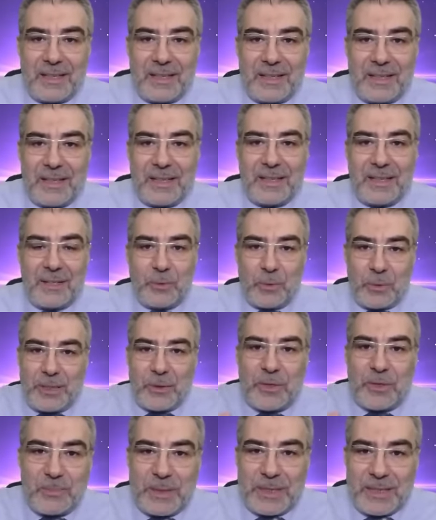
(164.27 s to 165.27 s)
تعطيه
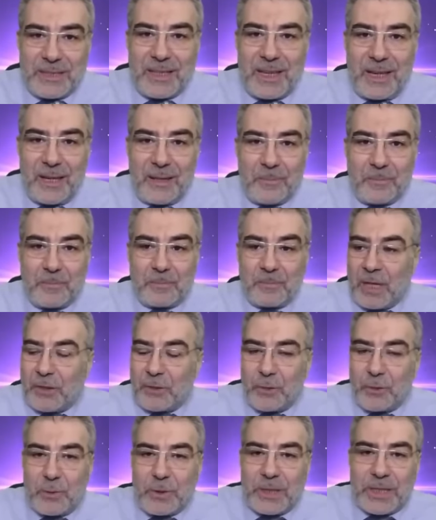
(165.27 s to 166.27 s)
وجبة طعام
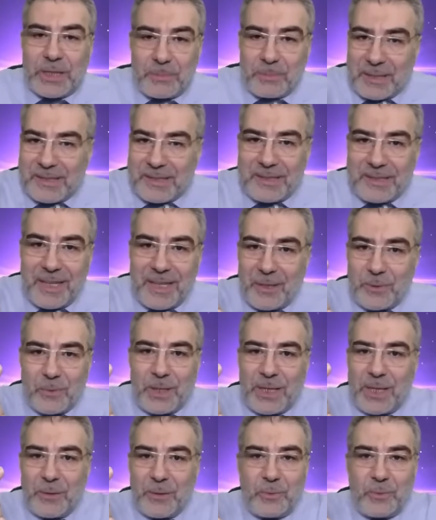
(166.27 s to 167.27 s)
تكرم إنسان
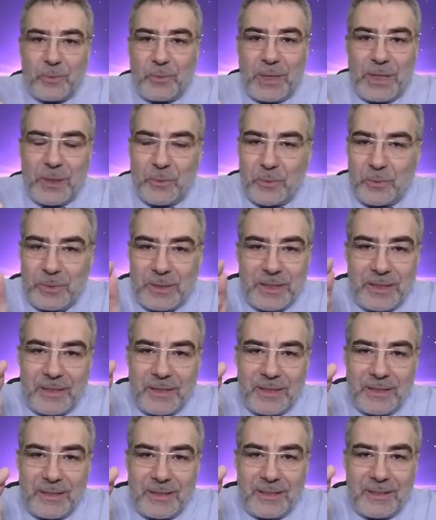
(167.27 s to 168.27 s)
ولو ولو
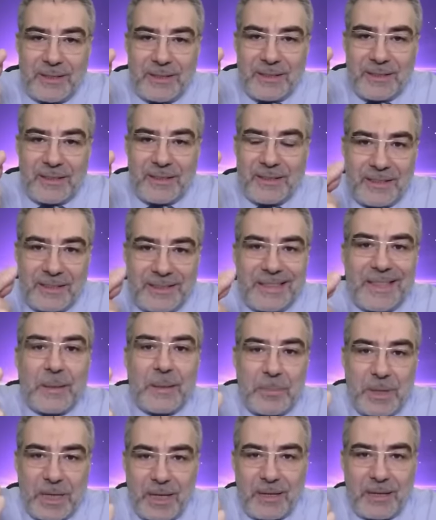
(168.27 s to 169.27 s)

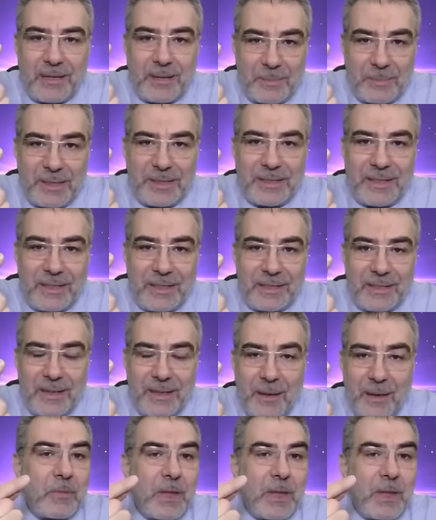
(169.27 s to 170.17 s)
بتمرة مثلا